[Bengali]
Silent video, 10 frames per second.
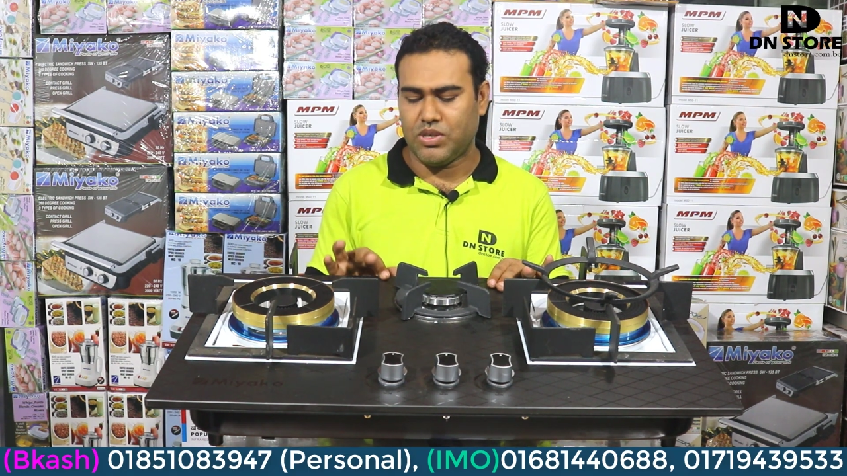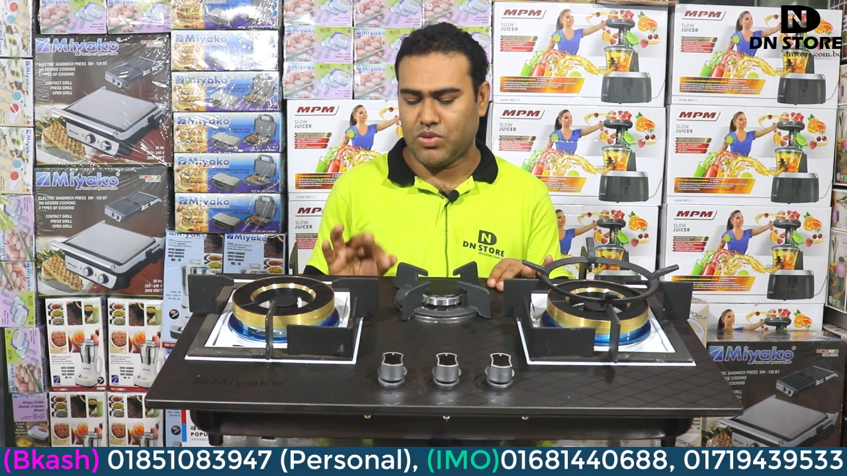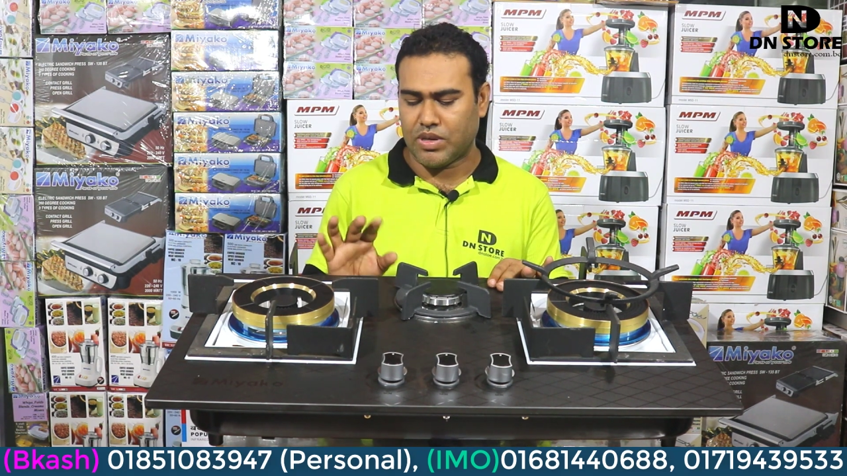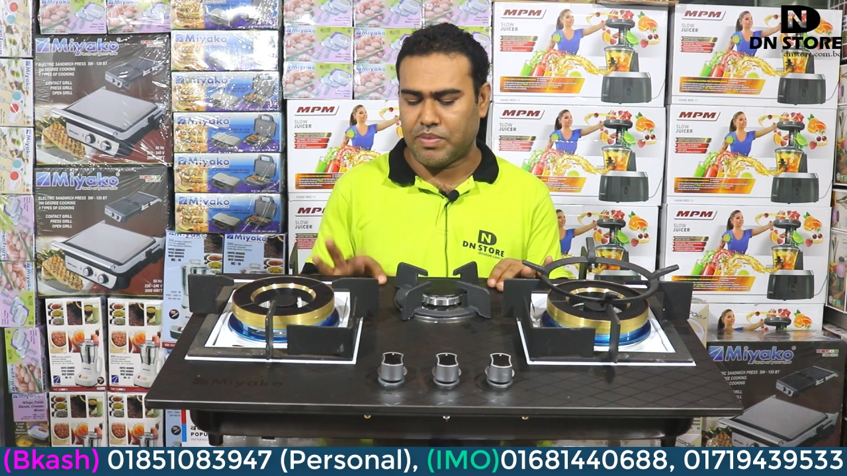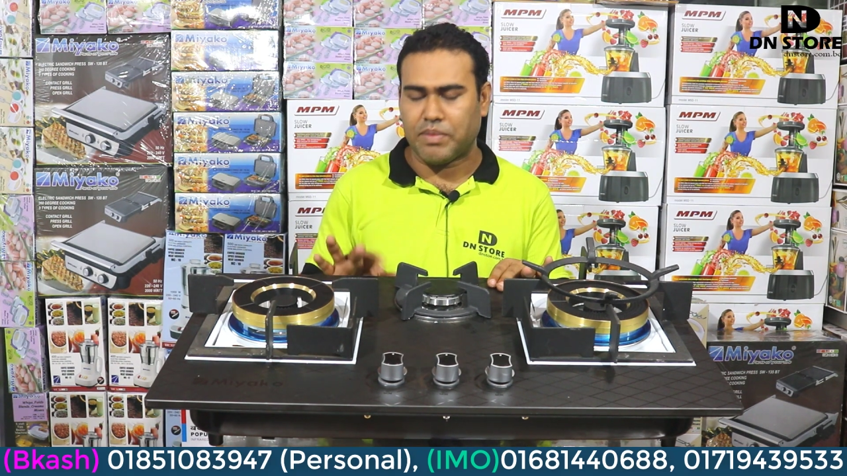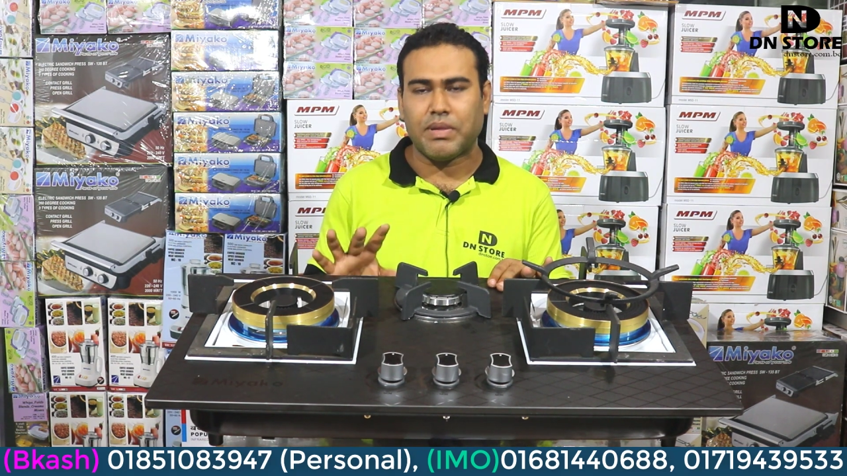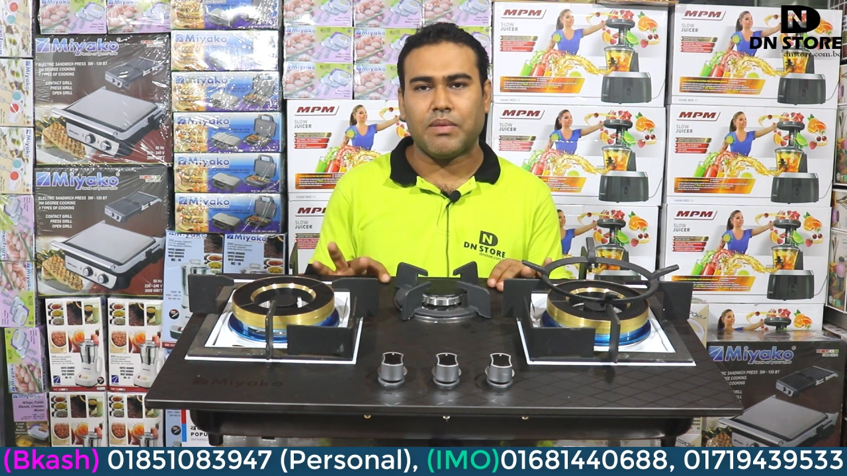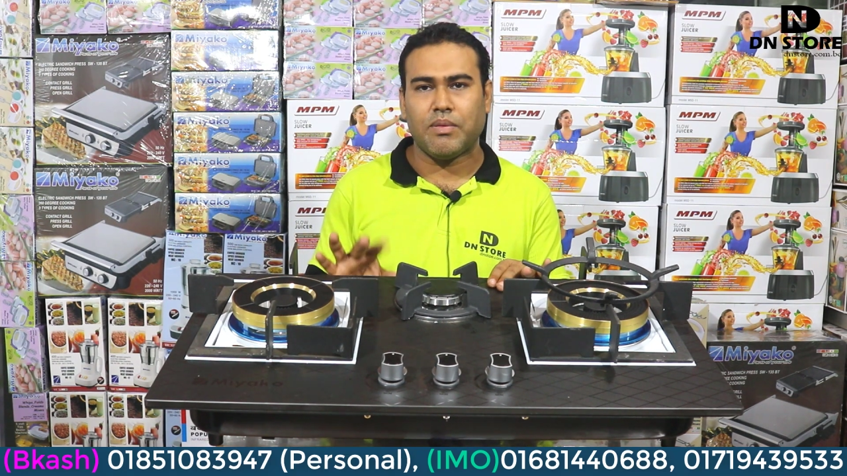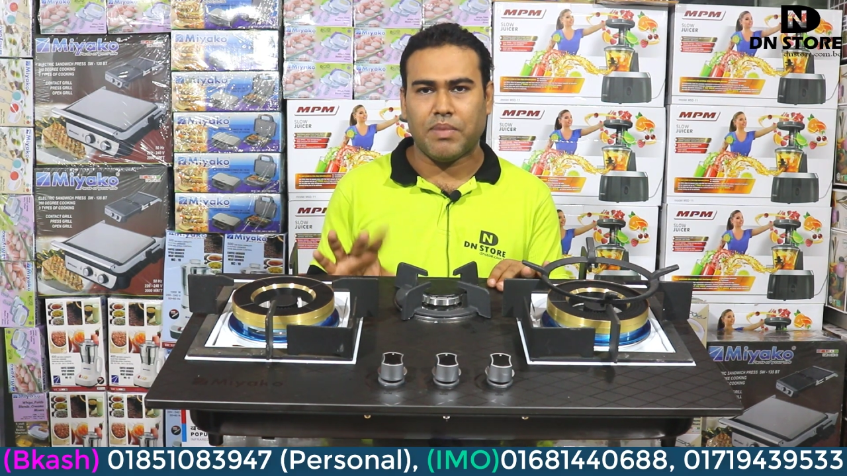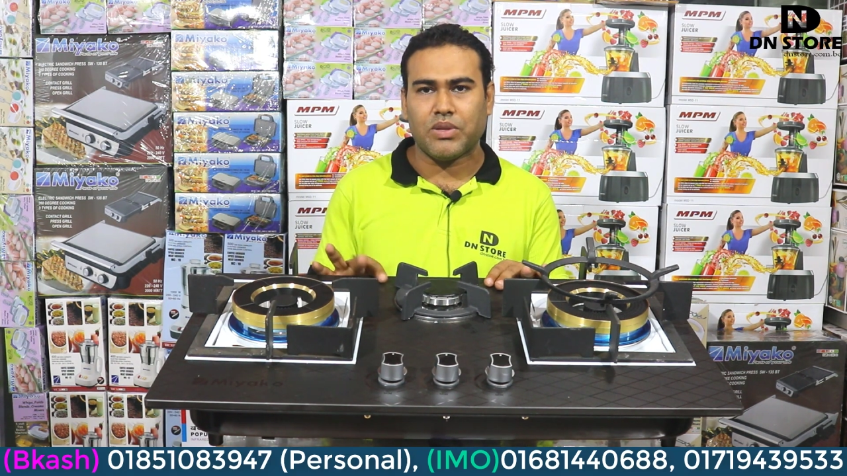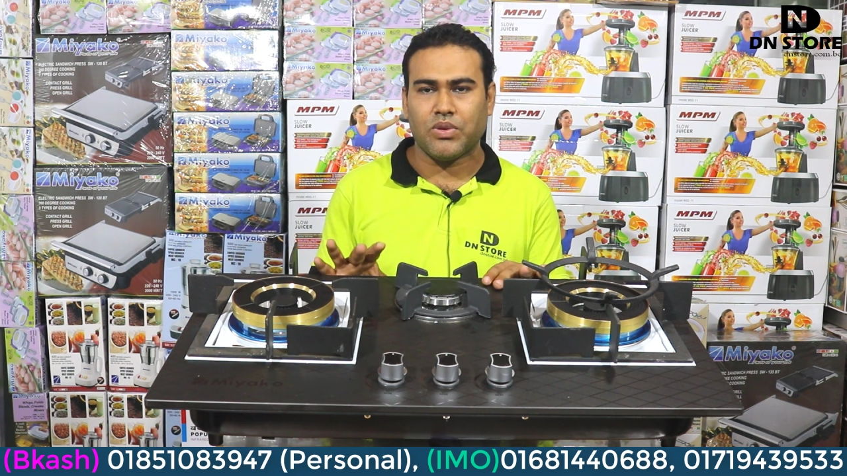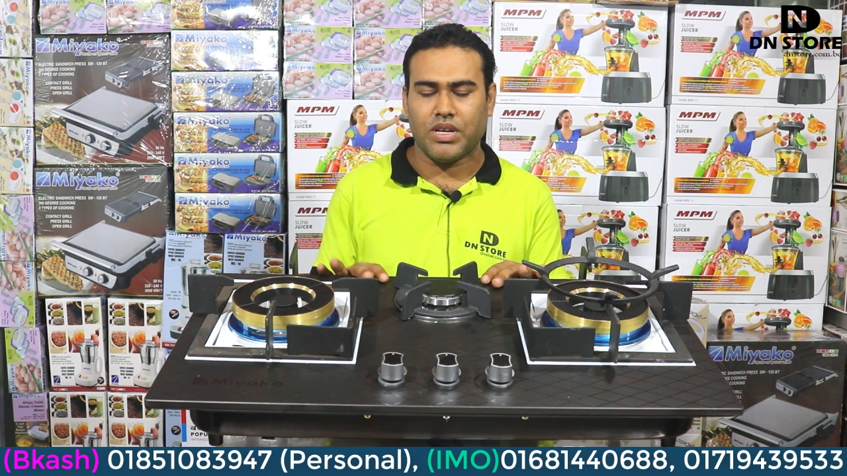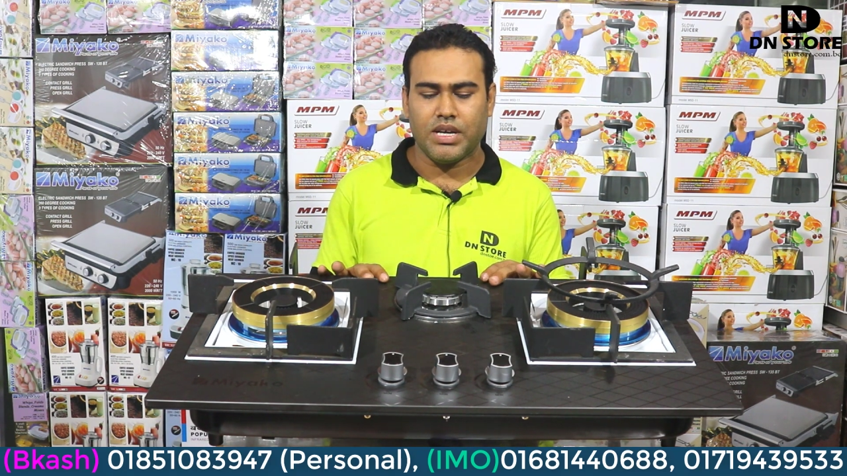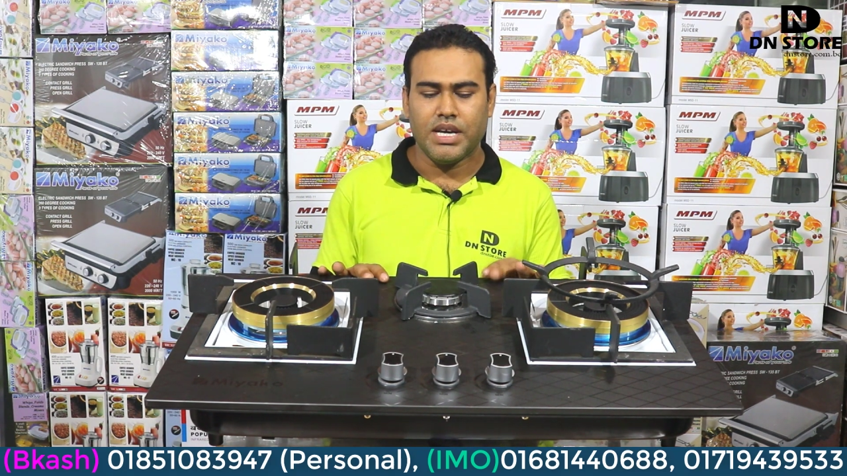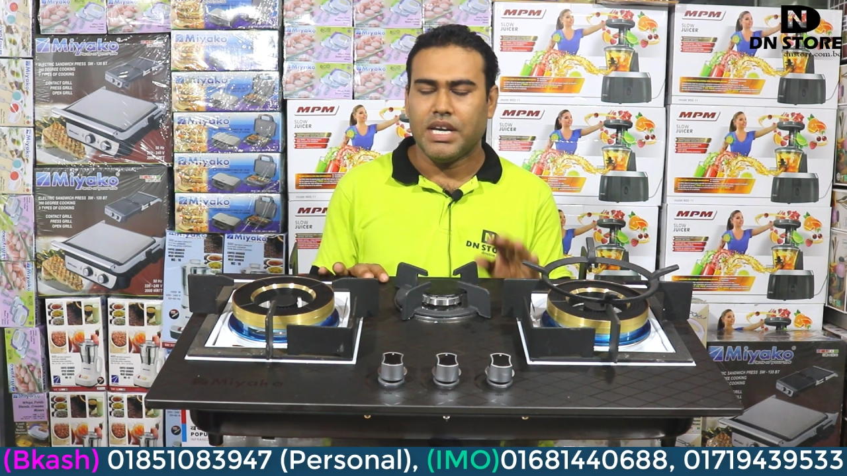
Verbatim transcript: যেহেতু আপনার মার্বেল পাথরের